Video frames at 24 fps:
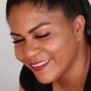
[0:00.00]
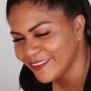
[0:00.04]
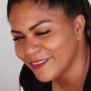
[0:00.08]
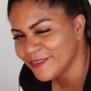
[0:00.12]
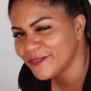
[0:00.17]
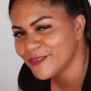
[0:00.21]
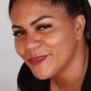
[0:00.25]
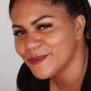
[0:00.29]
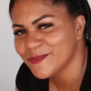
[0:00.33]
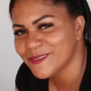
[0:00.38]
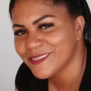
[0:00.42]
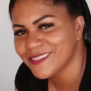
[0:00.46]

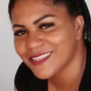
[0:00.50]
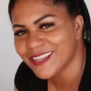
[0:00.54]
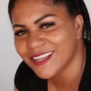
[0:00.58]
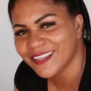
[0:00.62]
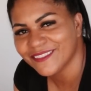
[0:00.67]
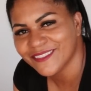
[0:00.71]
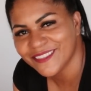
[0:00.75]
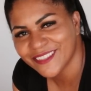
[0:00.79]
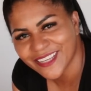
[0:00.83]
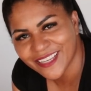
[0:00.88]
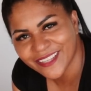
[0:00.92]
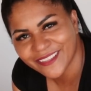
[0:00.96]
Então vamos
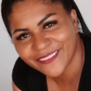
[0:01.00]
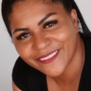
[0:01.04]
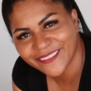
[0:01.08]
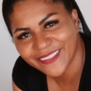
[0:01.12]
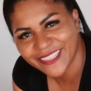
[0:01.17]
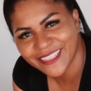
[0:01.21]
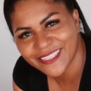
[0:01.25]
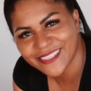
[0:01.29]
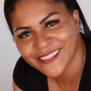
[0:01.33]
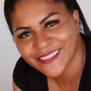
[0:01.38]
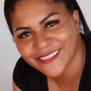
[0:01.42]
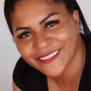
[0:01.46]
dar um jeito
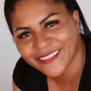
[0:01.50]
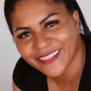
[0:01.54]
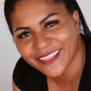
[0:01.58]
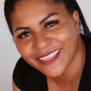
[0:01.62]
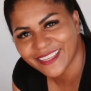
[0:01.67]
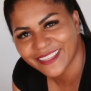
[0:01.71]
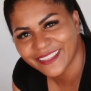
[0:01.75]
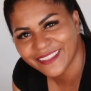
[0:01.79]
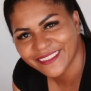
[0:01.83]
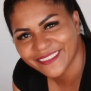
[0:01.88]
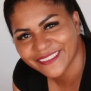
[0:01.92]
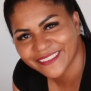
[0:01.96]
nisso,
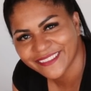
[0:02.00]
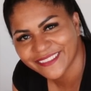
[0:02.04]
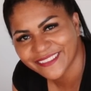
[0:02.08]
né?